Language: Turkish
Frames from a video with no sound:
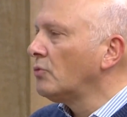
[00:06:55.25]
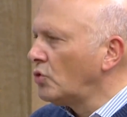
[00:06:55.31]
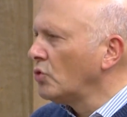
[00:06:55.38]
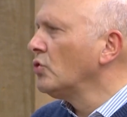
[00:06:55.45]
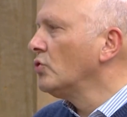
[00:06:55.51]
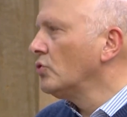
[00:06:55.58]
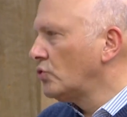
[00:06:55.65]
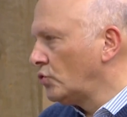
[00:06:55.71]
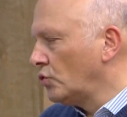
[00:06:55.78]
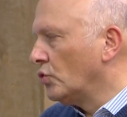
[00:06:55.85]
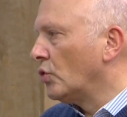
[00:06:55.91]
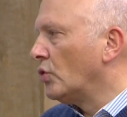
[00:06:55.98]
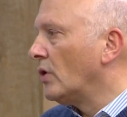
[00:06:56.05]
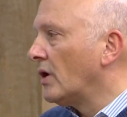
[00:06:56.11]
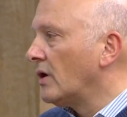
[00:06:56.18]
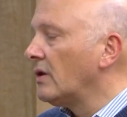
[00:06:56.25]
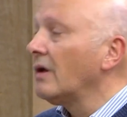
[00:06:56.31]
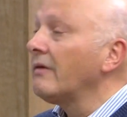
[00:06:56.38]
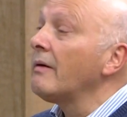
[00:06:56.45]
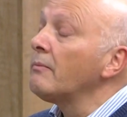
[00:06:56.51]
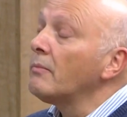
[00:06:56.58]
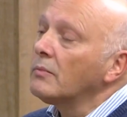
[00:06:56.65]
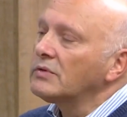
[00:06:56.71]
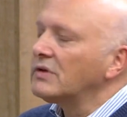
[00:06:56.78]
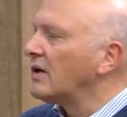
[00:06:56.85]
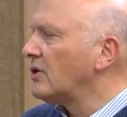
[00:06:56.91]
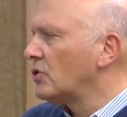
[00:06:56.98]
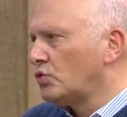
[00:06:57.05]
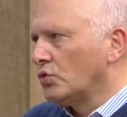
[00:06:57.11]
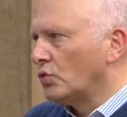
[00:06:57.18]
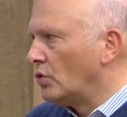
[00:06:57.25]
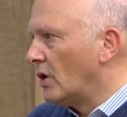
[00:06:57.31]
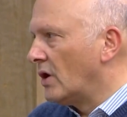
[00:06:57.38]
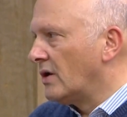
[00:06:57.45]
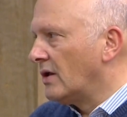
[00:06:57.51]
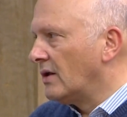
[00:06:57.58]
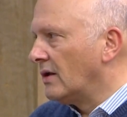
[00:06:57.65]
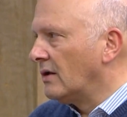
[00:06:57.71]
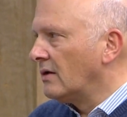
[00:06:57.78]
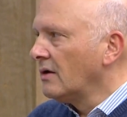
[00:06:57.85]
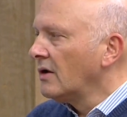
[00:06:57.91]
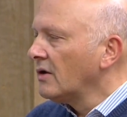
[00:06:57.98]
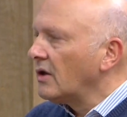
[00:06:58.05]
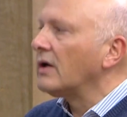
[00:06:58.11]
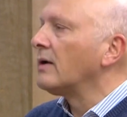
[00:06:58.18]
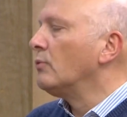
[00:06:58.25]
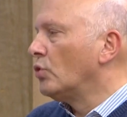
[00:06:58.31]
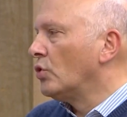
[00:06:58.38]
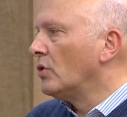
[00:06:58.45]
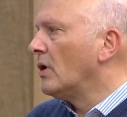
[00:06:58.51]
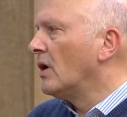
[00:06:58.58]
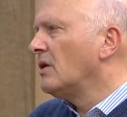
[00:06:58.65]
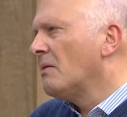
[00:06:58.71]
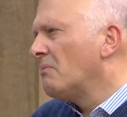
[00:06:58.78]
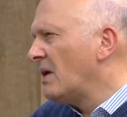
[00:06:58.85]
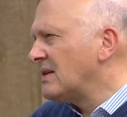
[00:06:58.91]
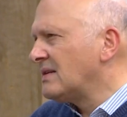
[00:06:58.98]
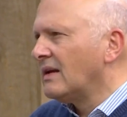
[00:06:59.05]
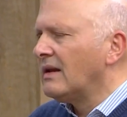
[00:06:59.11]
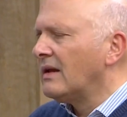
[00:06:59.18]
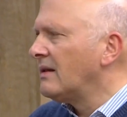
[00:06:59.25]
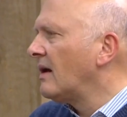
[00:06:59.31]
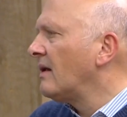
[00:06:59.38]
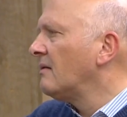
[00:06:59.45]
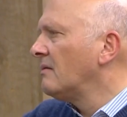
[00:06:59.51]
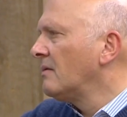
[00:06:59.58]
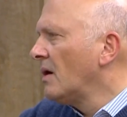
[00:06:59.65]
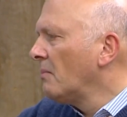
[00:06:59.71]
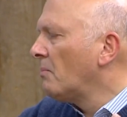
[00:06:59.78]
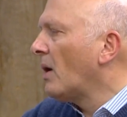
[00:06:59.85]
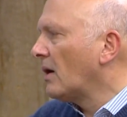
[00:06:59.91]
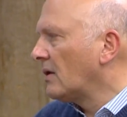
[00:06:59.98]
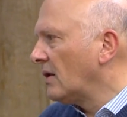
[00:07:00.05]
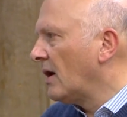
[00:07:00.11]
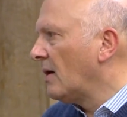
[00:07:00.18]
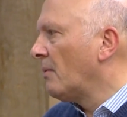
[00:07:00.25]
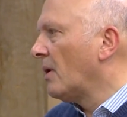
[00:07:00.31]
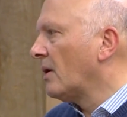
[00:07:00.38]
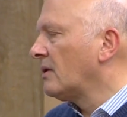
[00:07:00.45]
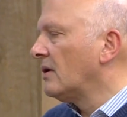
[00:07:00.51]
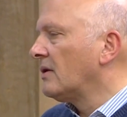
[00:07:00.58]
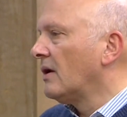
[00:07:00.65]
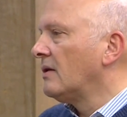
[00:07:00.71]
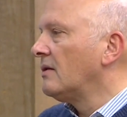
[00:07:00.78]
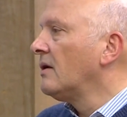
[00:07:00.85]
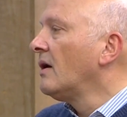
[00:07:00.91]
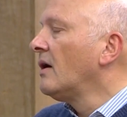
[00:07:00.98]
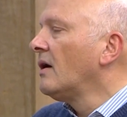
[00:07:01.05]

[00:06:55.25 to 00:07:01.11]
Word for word: bütün su ürünlerinde ve sadece su ürünleri de değil. Tarım ürünlerinde bezelleden baklaya, bakladan